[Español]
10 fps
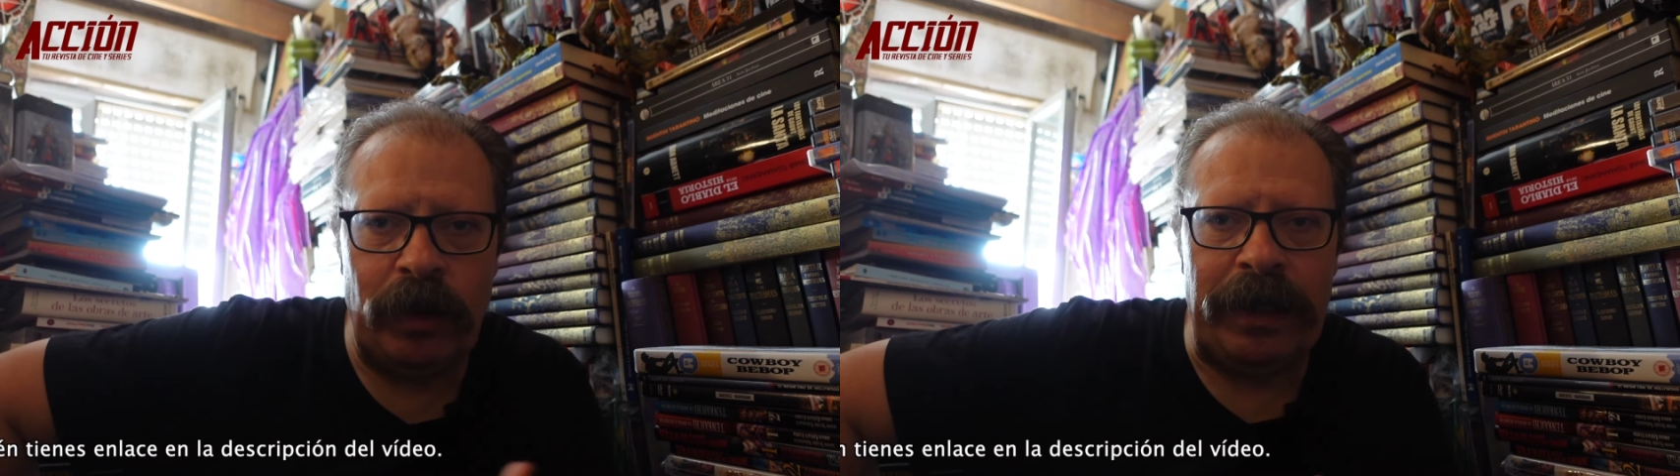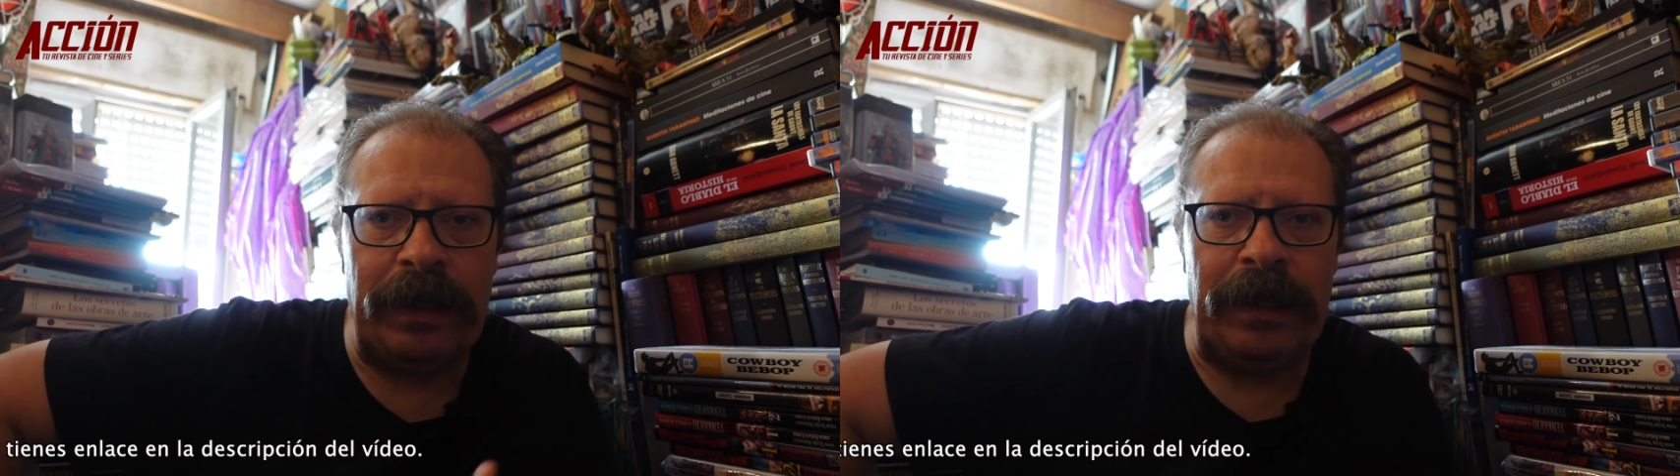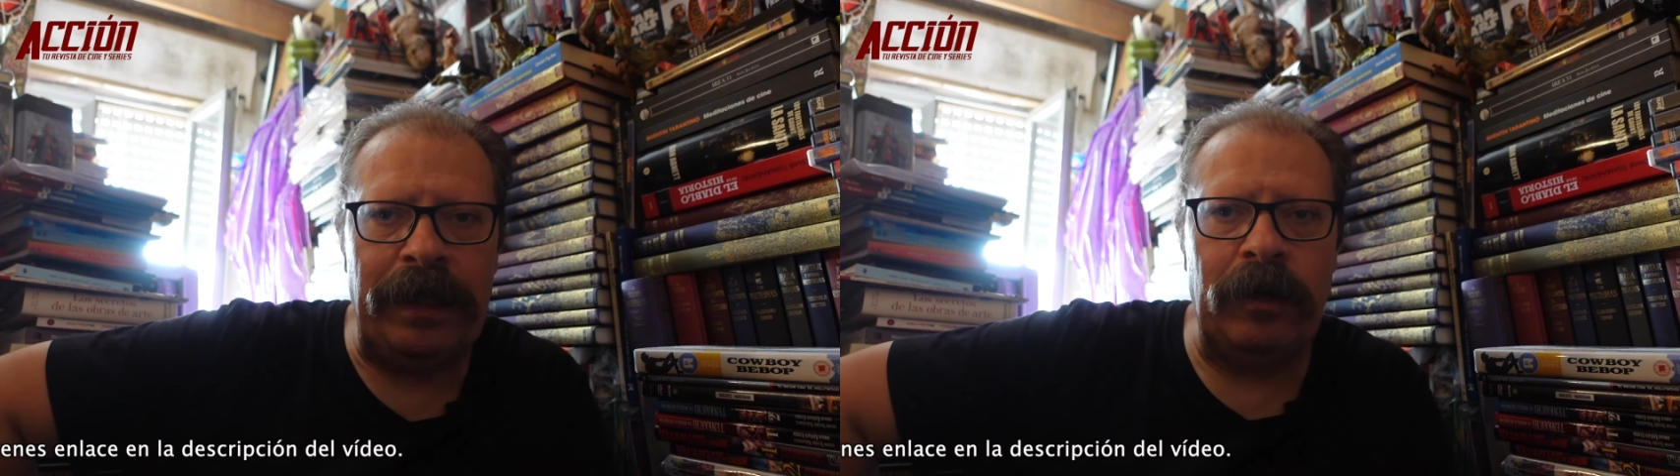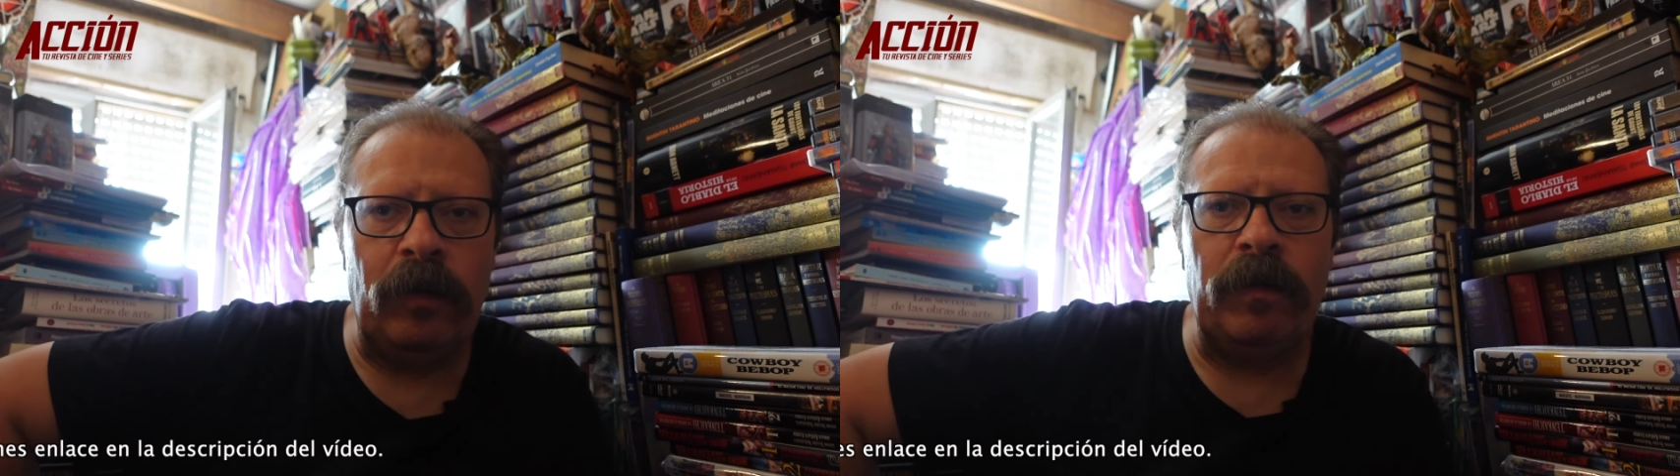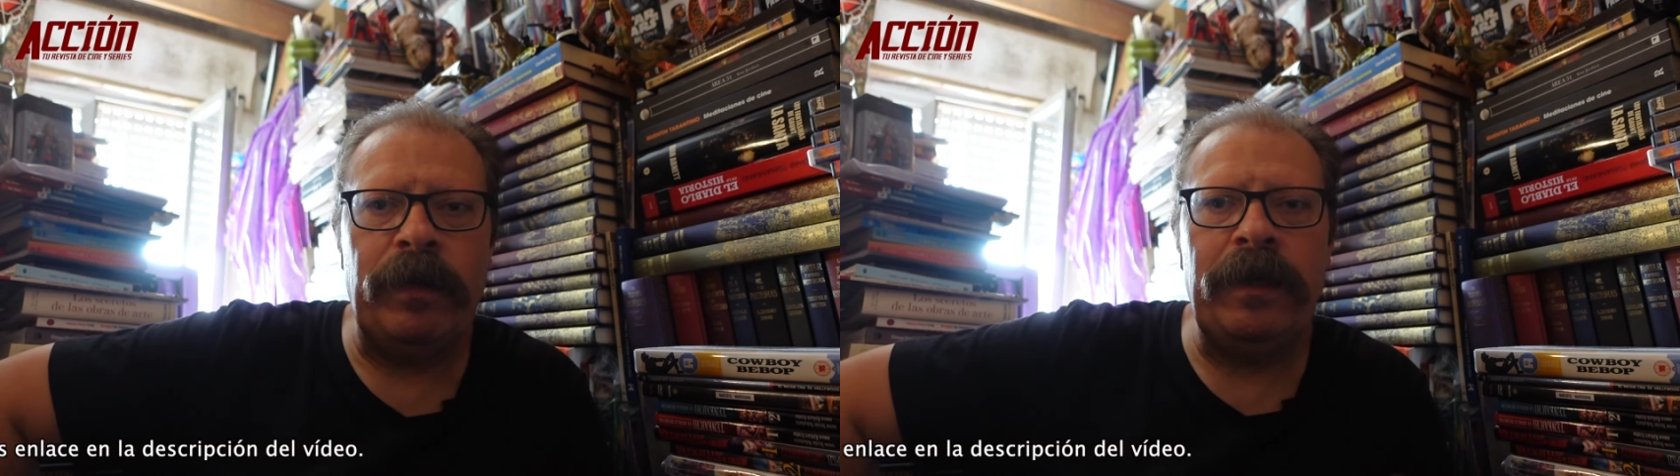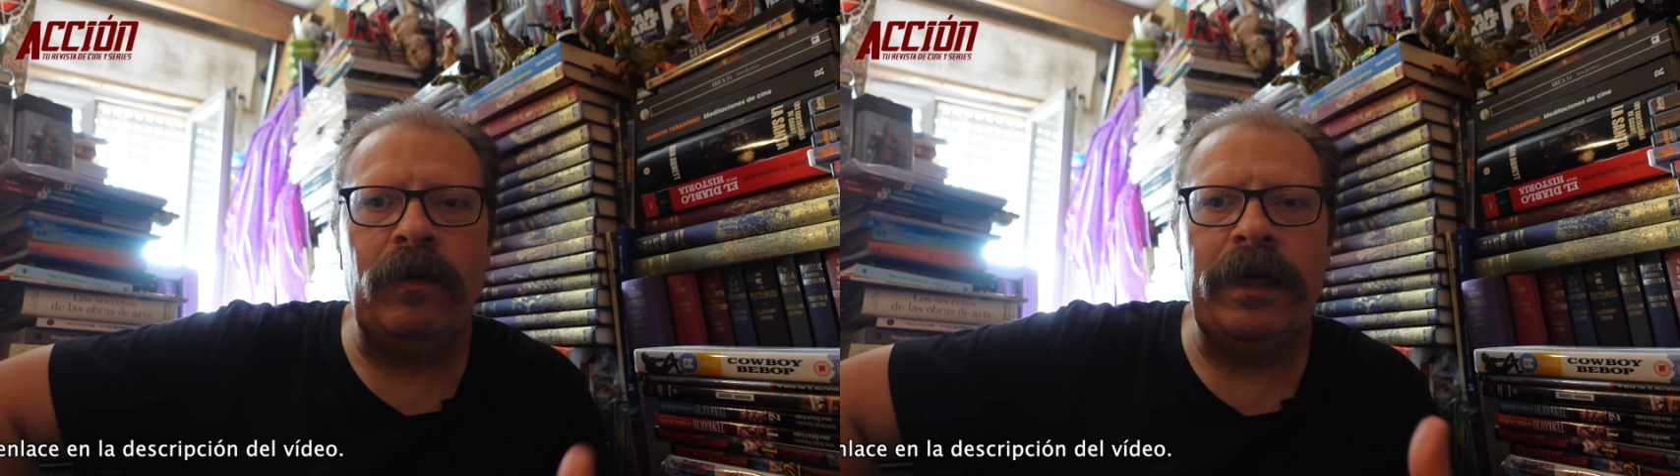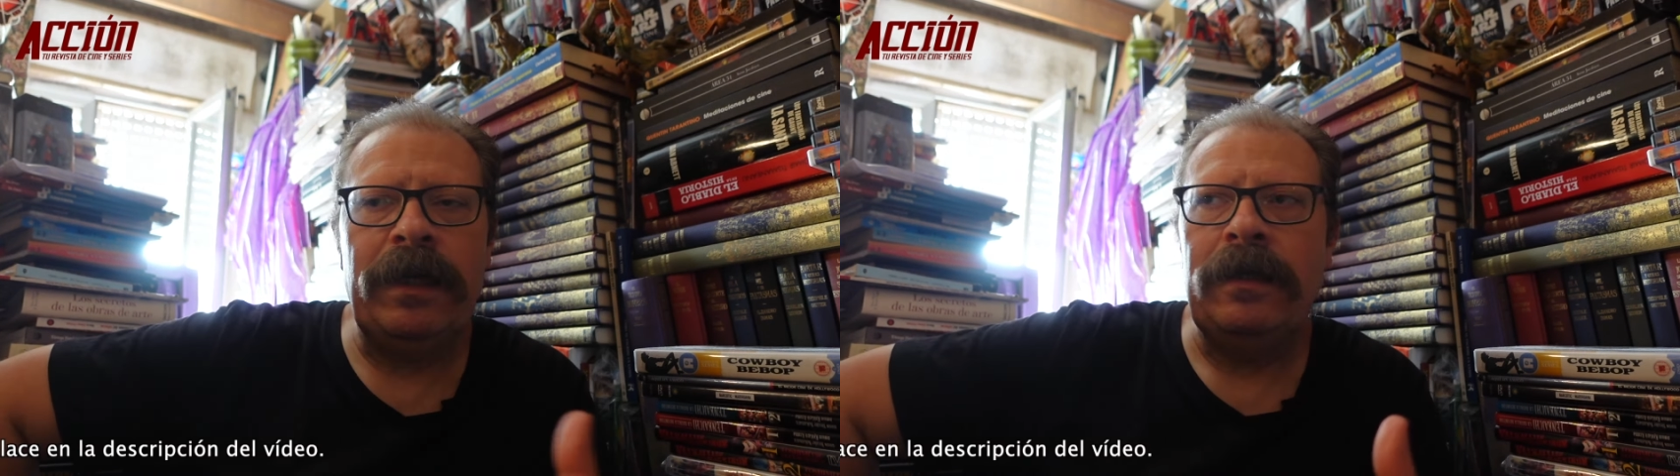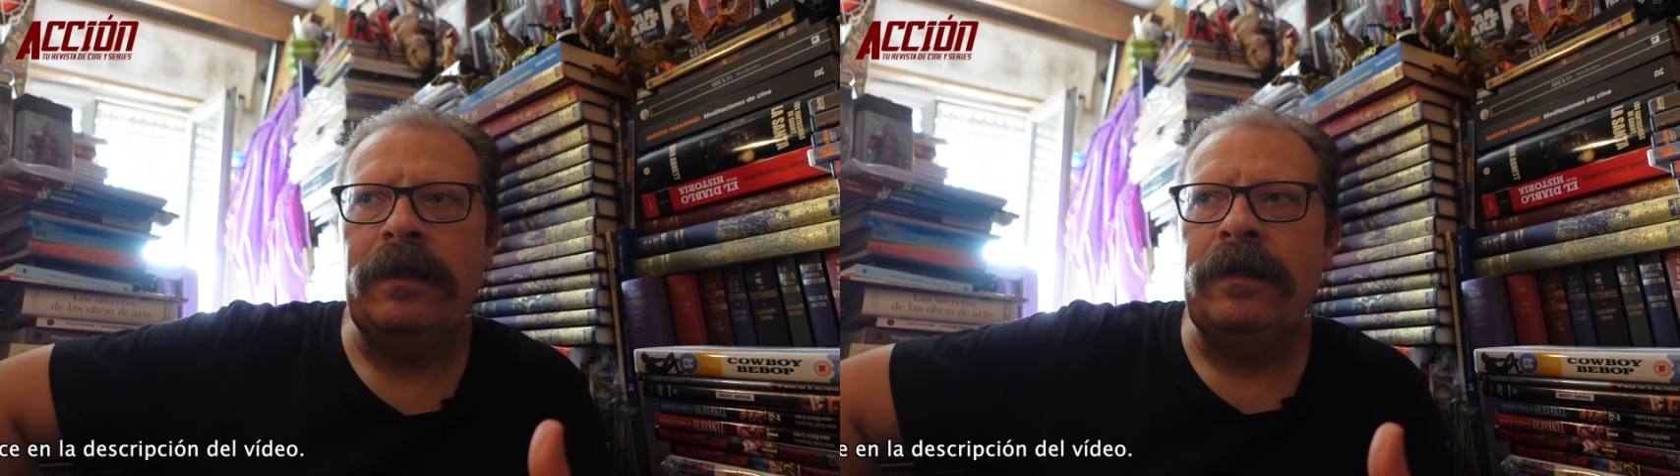identidad como película